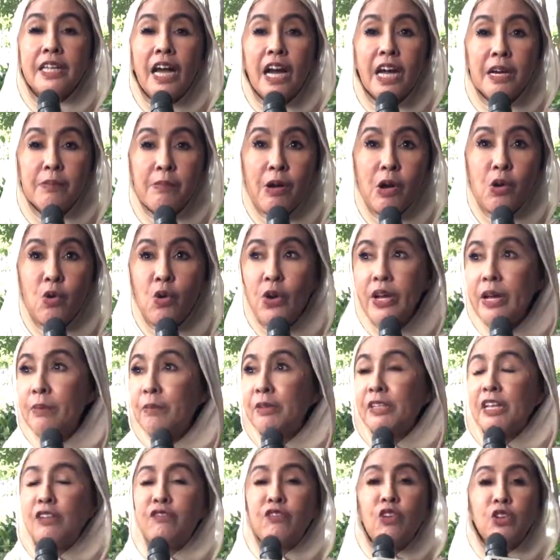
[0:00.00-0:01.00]
tangan sama gue yang
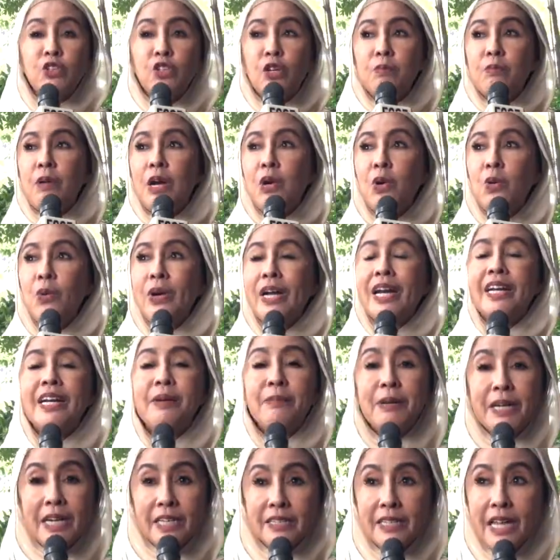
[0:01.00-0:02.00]
minta foto sama gue
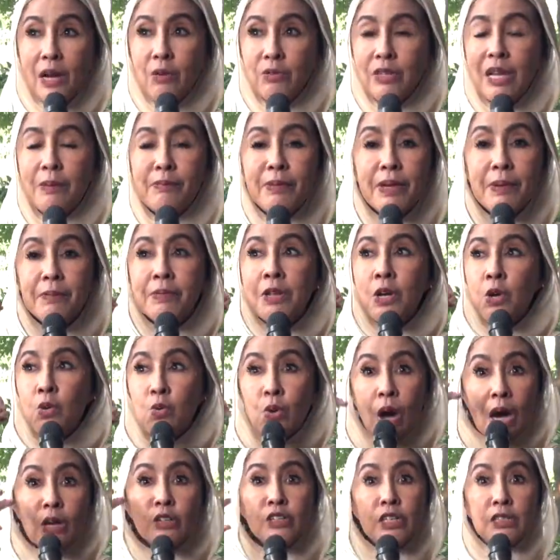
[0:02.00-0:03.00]
karena mereka tahu tapi
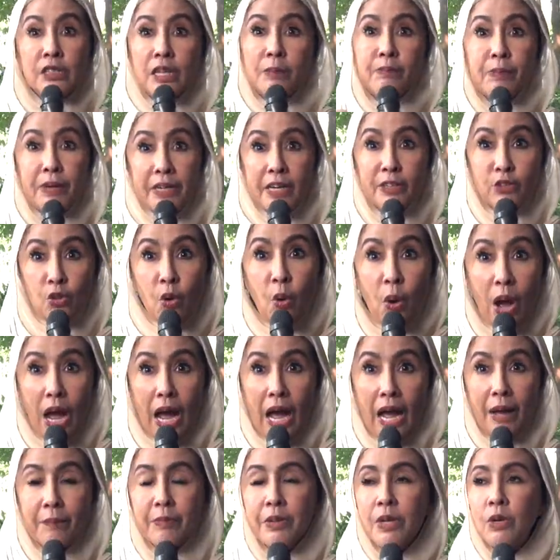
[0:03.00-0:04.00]
gue harus tetap pakai
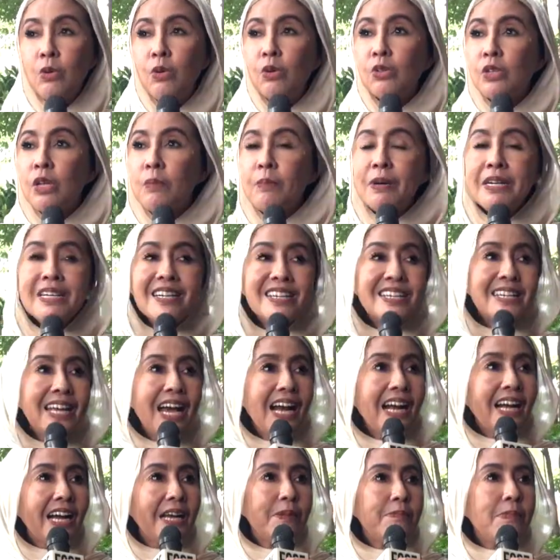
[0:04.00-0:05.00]
toa untuk
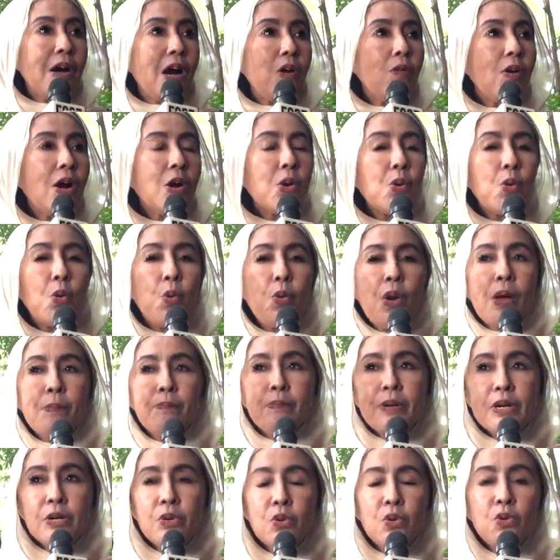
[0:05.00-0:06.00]
meneriakkan bahwa gue
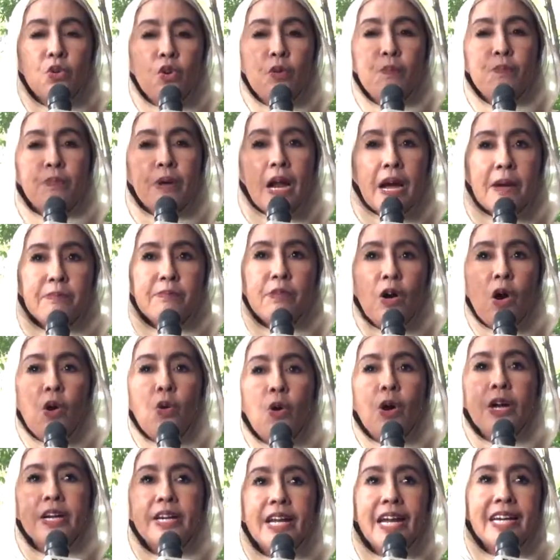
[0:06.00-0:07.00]
pendukung
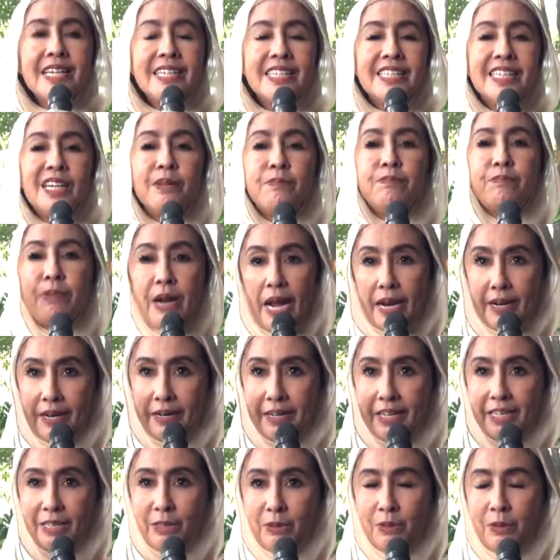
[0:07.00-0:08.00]
Prabowo dan dan Gibran
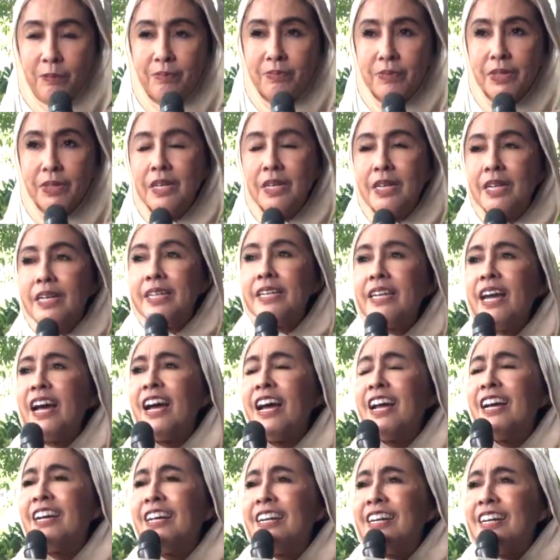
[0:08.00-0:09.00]
gitu
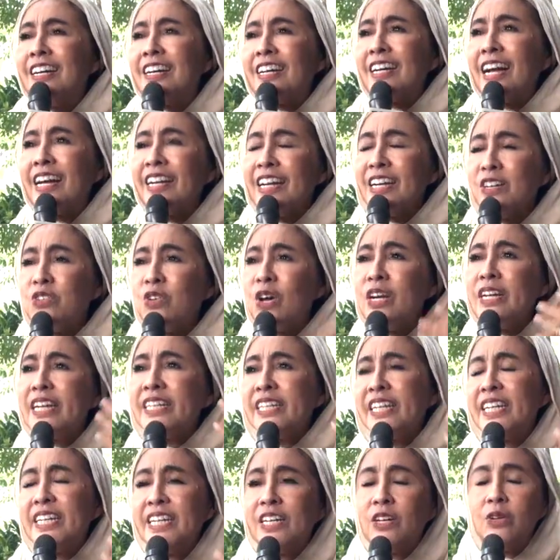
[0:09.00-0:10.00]
ya karena gue
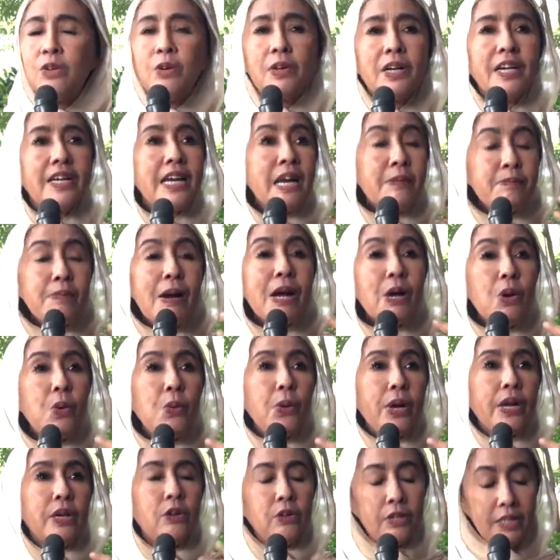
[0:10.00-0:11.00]
lihat gini loh kenapa
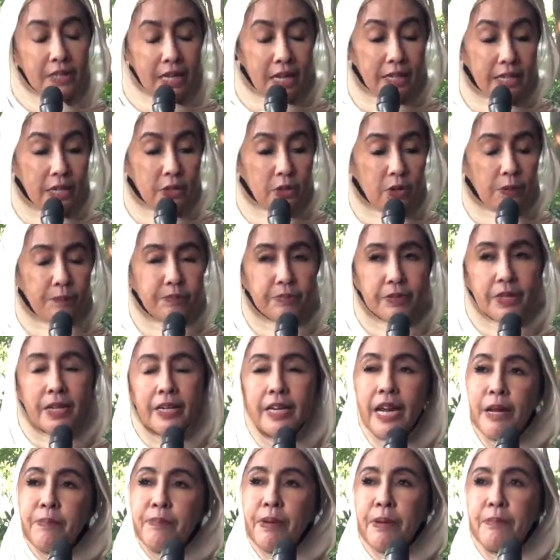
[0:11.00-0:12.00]
gue ditanya dong
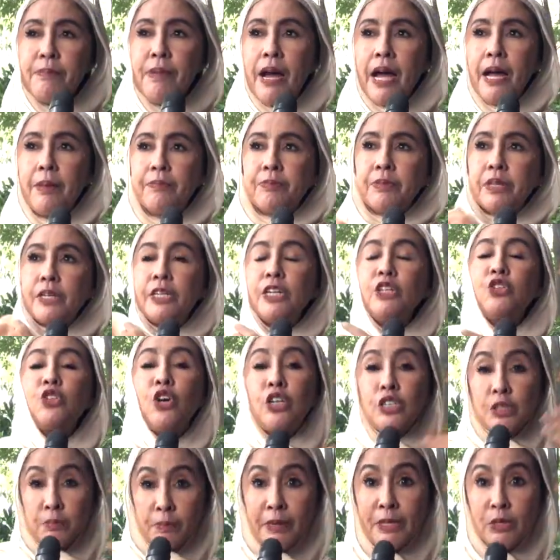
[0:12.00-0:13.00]
kenapa mbak di
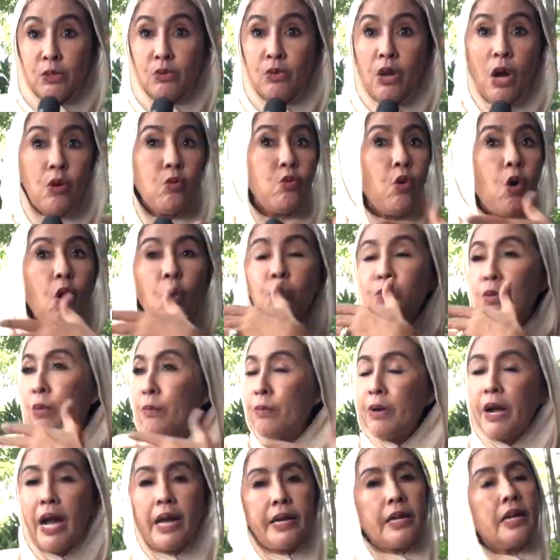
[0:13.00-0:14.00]
sosmed juga gue
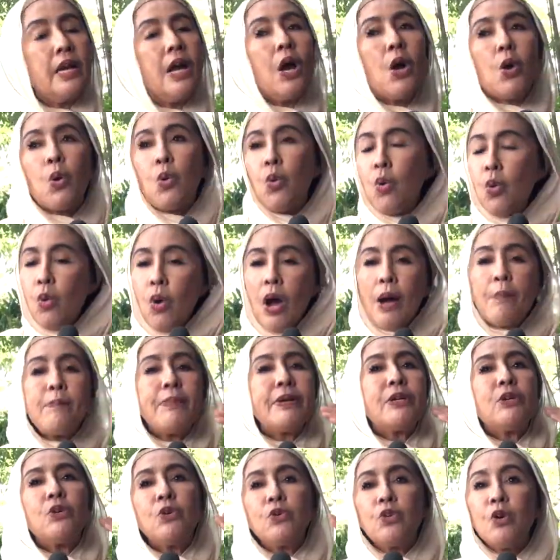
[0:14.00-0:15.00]
umumkan gue
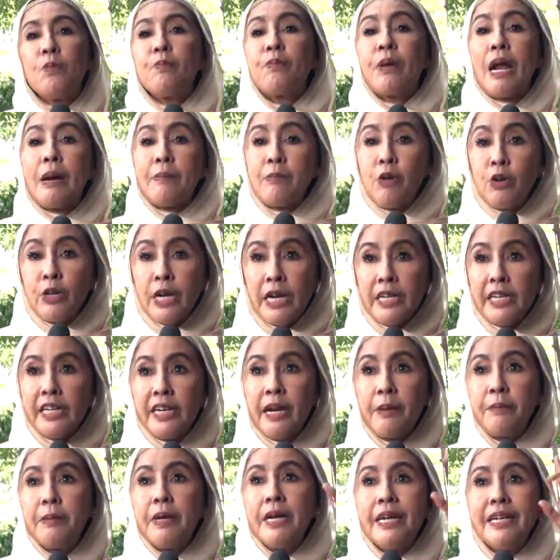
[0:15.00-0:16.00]
pendukung Prabowo dan
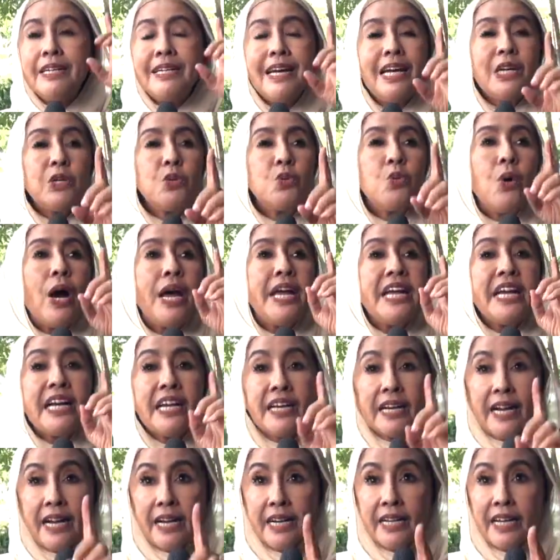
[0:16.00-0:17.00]
Gibran dan gue
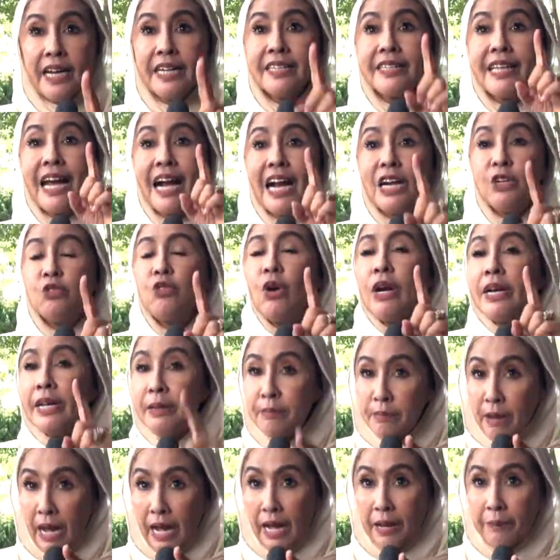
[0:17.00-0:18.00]
ikrarkan tanggal
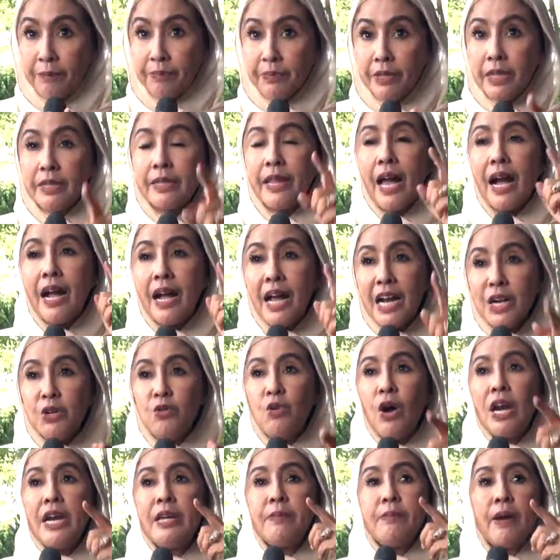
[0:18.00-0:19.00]
25 tanggal
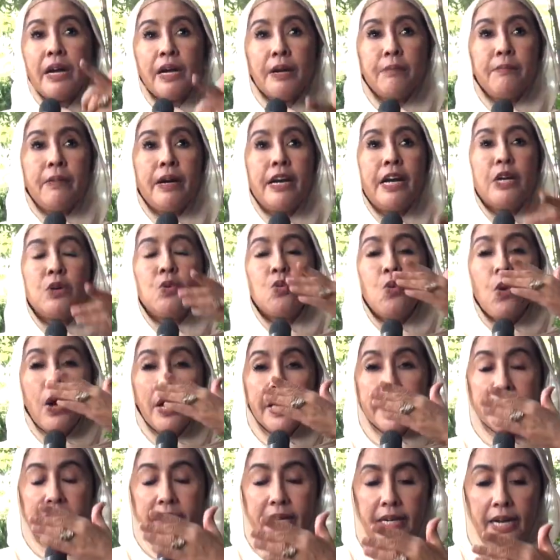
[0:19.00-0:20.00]
25 kemarin
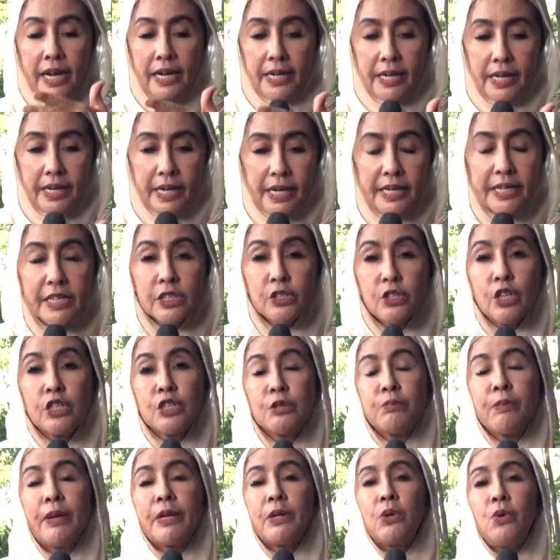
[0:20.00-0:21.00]
gue ikrarkan di
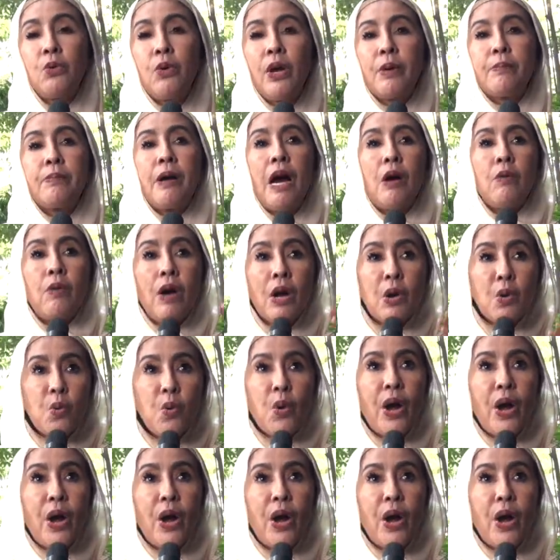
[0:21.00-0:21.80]
sosmed gue bahwa gue